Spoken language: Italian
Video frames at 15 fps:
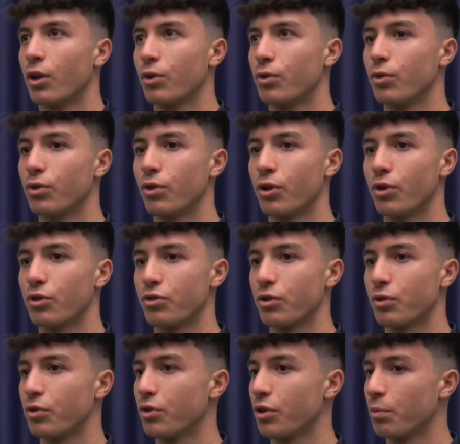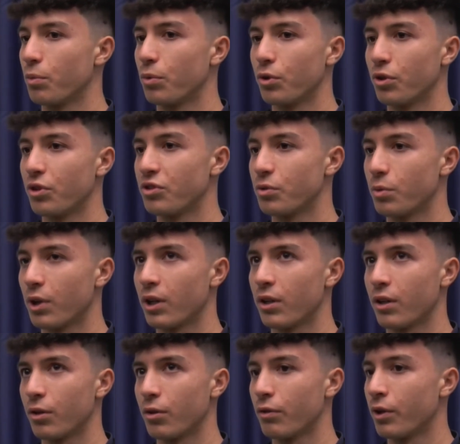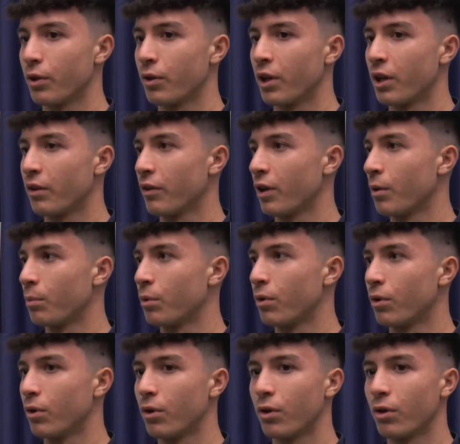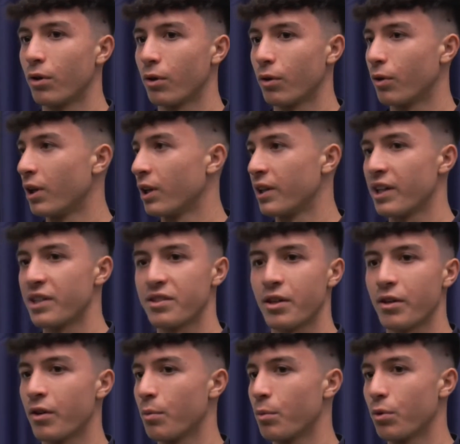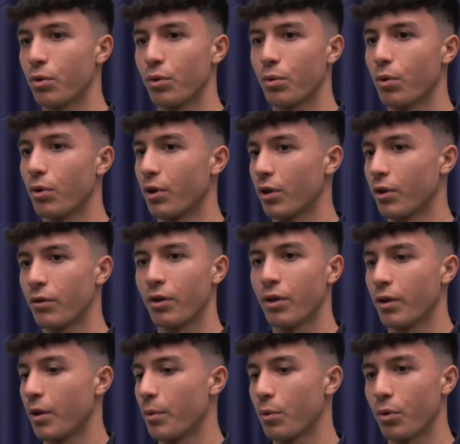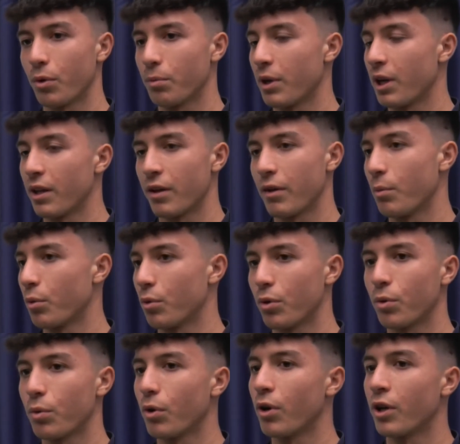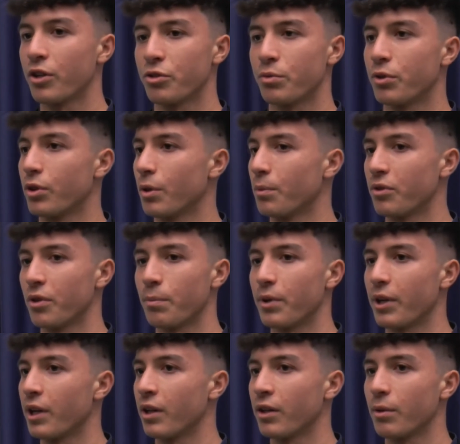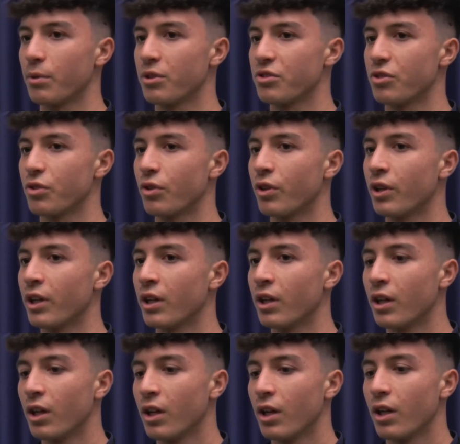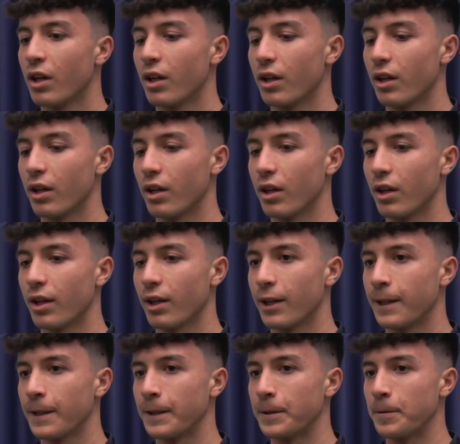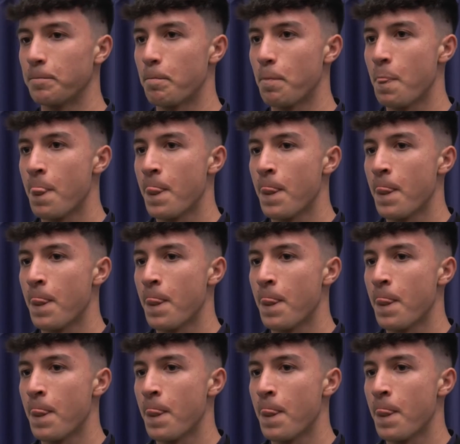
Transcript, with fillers: tutto il nostro contributo di squadra dove non arriviamo con la testa arriviamo col cuore, dove non arriviamo coi piedi arriviamo col cuore, ci mettiamo sempre grande passione e